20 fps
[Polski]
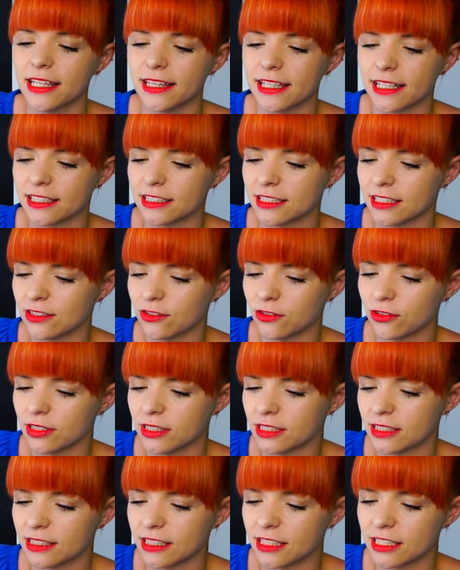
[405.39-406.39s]
Także to
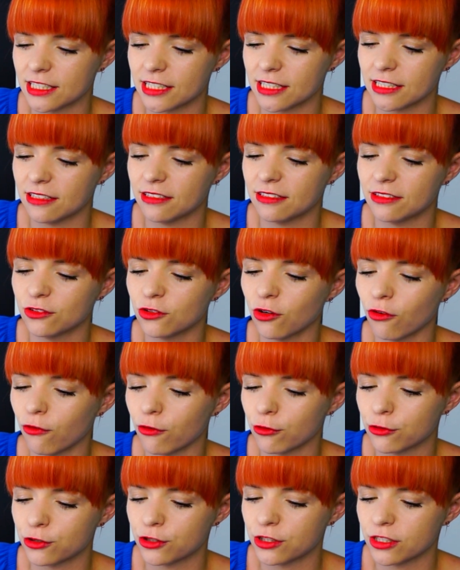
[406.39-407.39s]
jest też
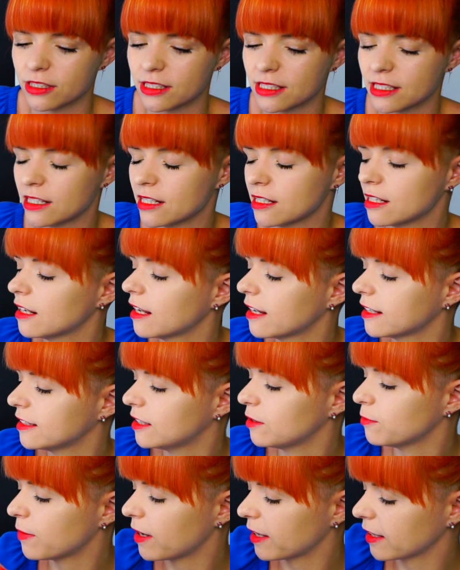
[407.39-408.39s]
nowość z
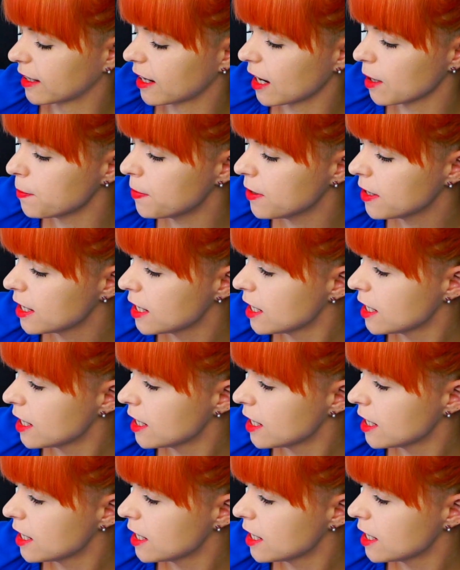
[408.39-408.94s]
Lady Makeup.